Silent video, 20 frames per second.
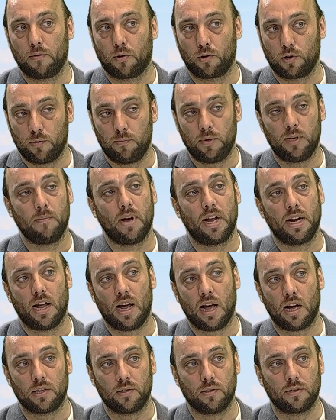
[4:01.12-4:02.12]
rugbyman
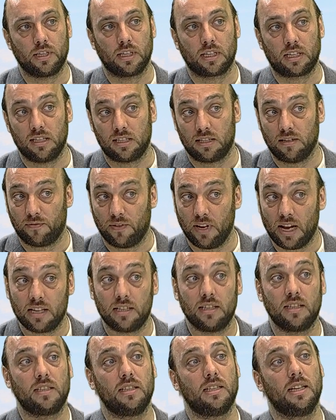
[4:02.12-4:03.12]
argentin qui s'est fait
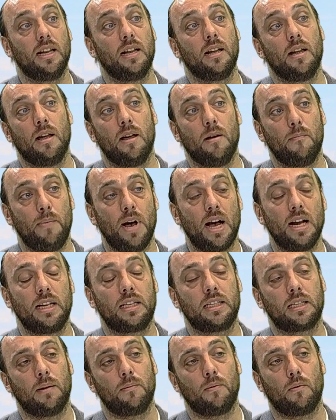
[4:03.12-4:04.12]
assassiner par
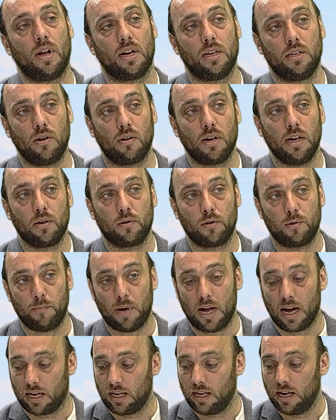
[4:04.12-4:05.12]
l'extrême droite dans les rues de
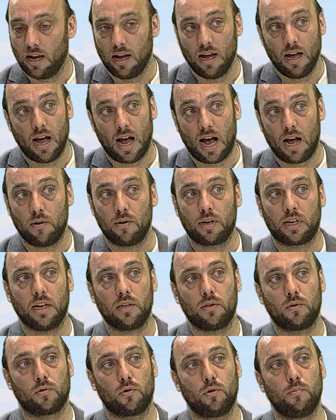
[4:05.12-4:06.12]
Paris à
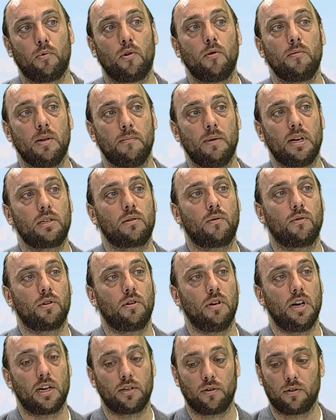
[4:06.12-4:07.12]
l'occasion du premier match contre
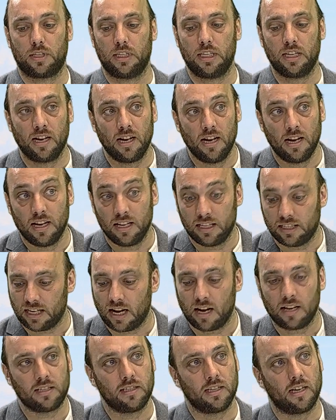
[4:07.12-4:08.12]
l'Argentine.
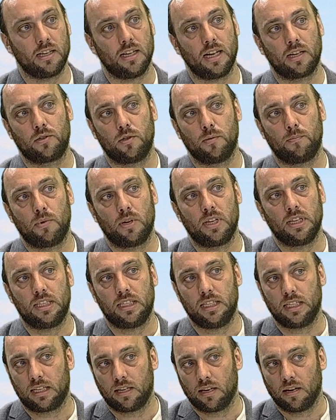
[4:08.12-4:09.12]
Ça, c'est un acte
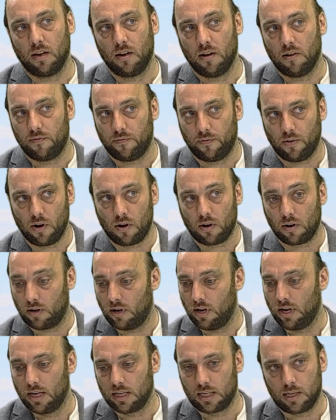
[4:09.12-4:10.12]
politique fort
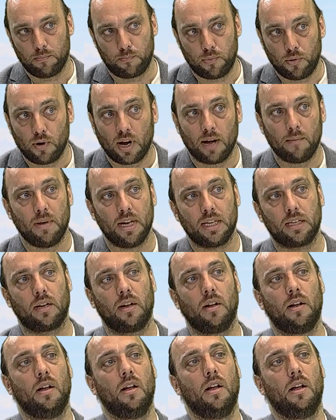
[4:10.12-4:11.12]
qui pourrait mettre
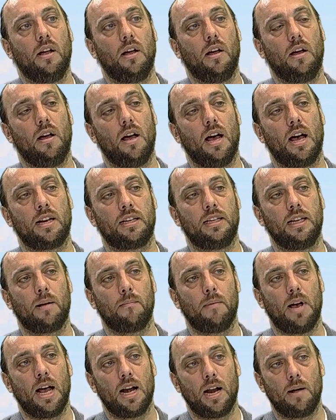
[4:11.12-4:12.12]
euh, un
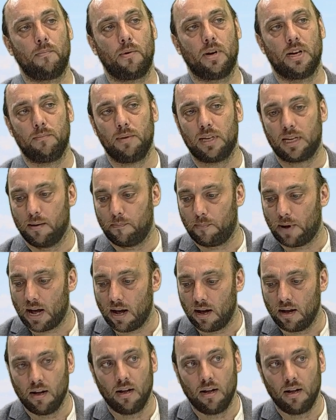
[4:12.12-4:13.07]
terme à la polémique et pas